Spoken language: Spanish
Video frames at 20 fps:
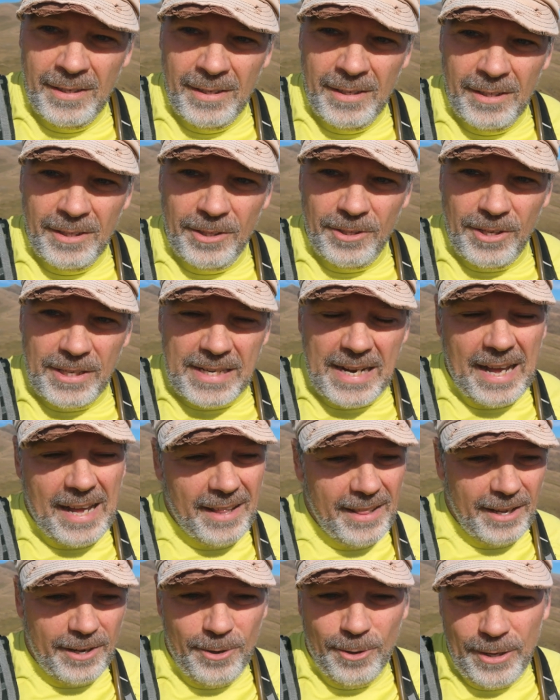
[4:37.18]
Entonces nada,
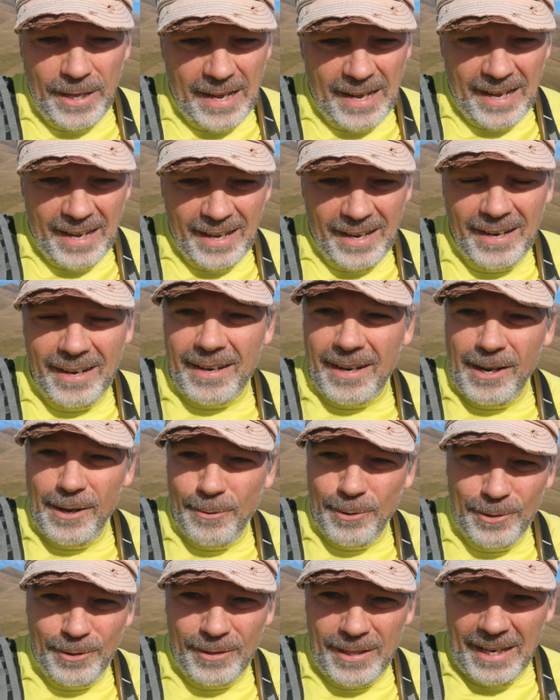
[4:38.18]
dejo ya el
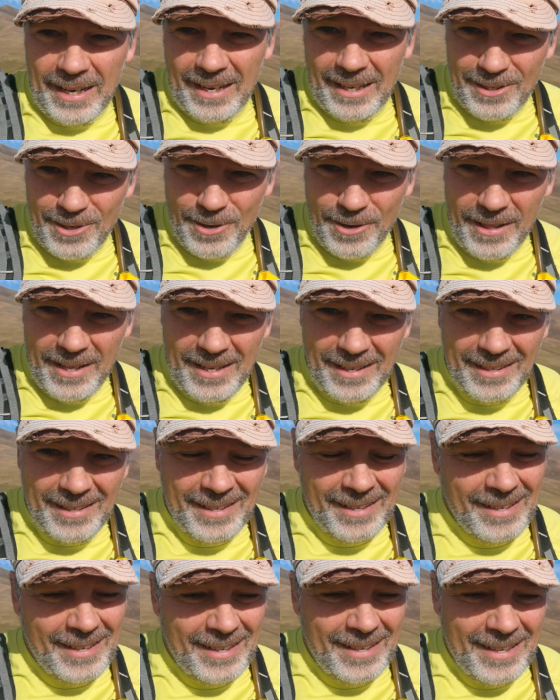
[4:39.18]
relevo total a Jordi
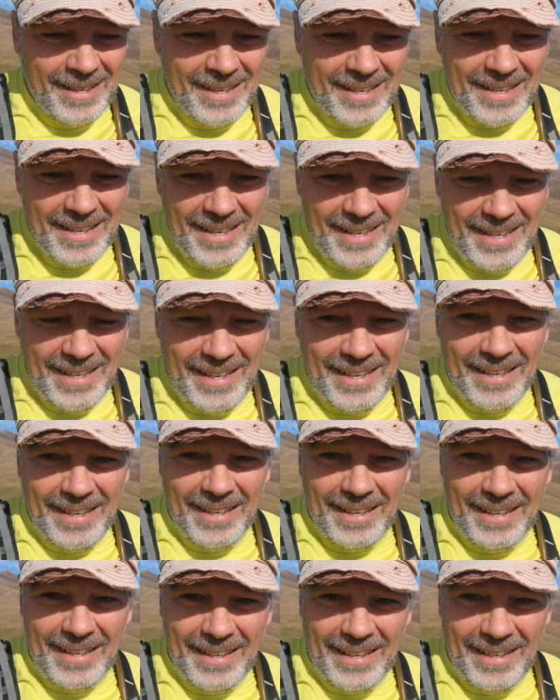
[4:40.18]

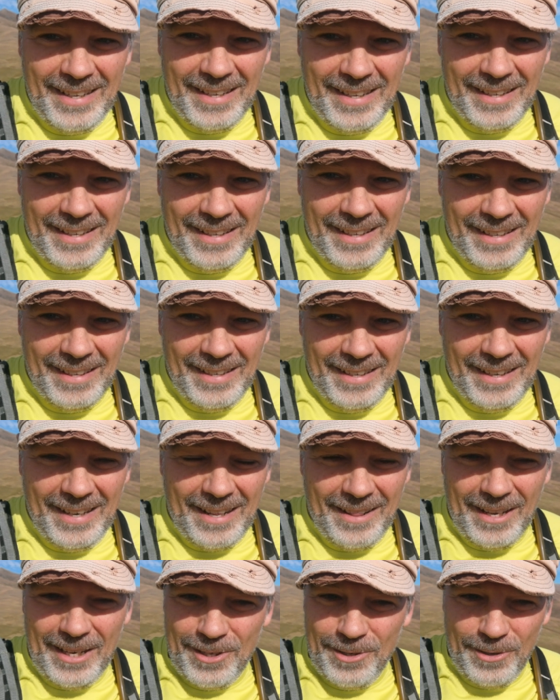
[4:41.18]
y
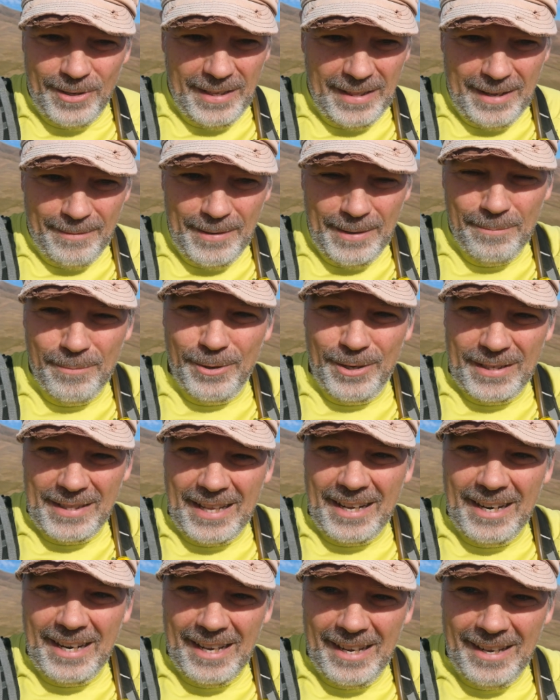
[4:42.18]
gracias Jordi también por
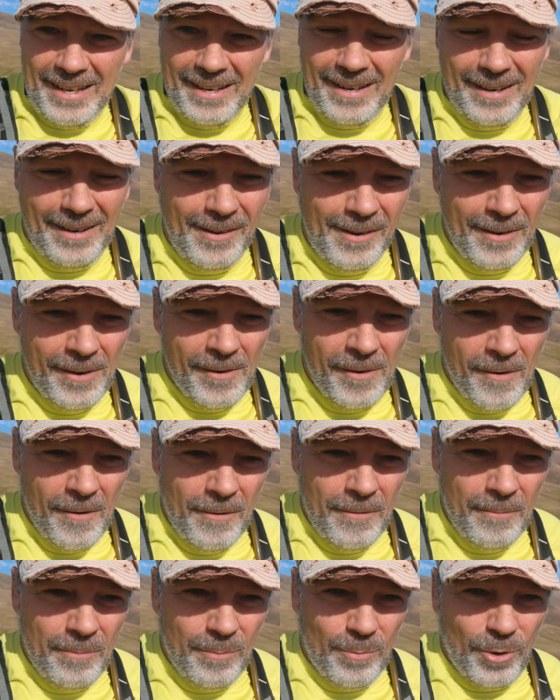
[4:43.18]
estar a,
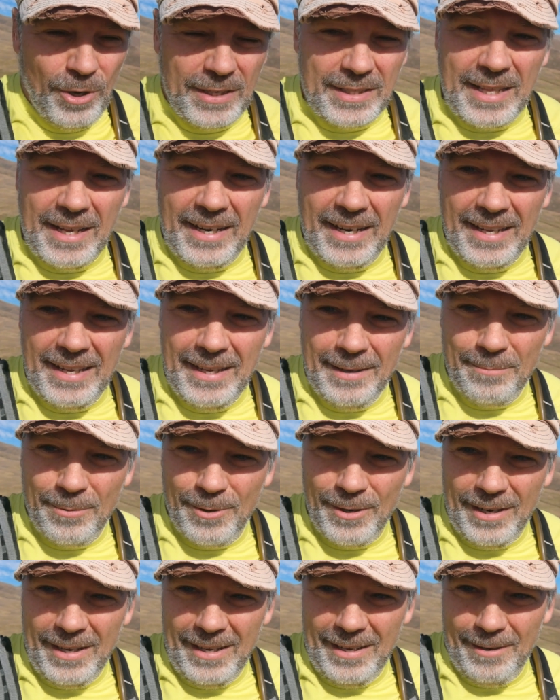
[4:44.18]
por estar ahí, por,
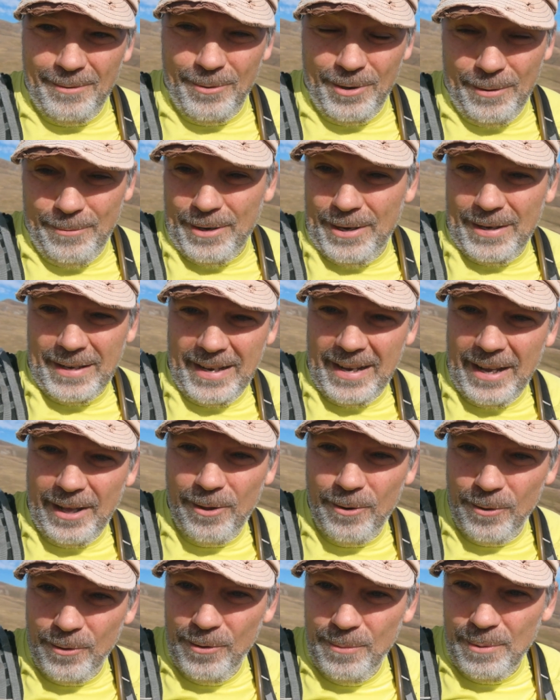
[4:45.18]
eh, bueno, por haber creado
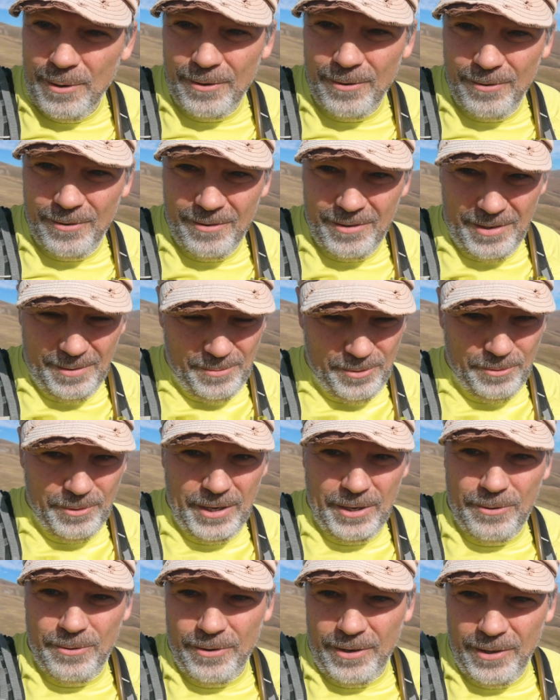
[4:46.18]
el grupo, no se me hubiera
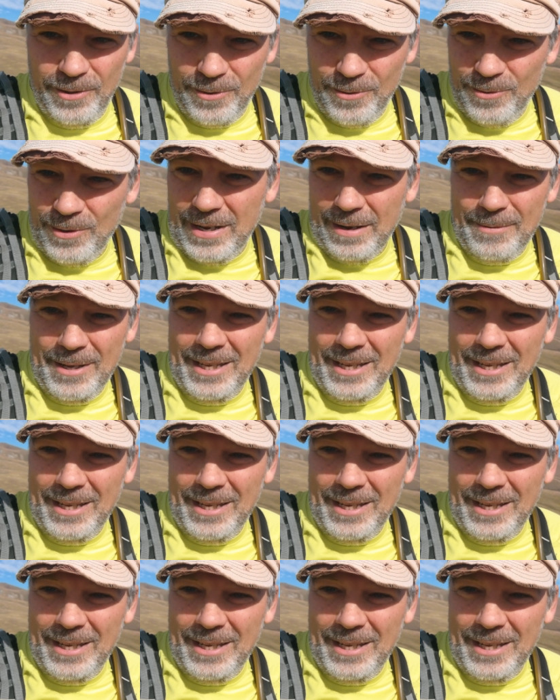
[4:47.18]
ocurrido nunca a mí,